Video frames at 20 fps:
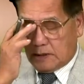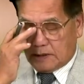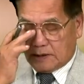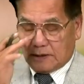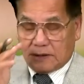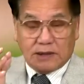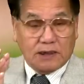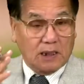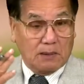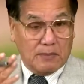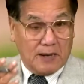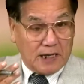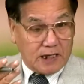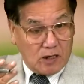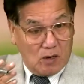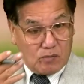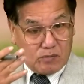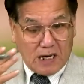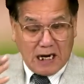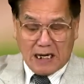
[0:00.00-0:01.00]
Nhưng mà cái
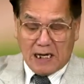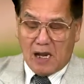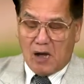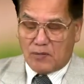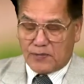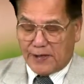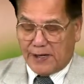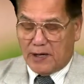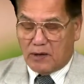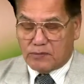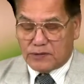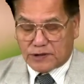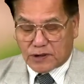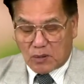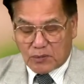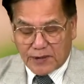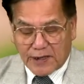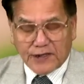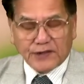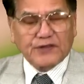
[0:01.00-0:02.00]
ông Càn Long này, ông sống
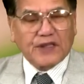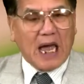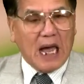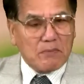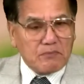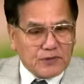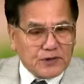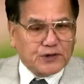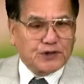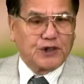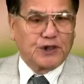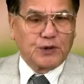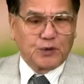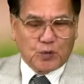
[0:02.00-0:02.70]
đến 89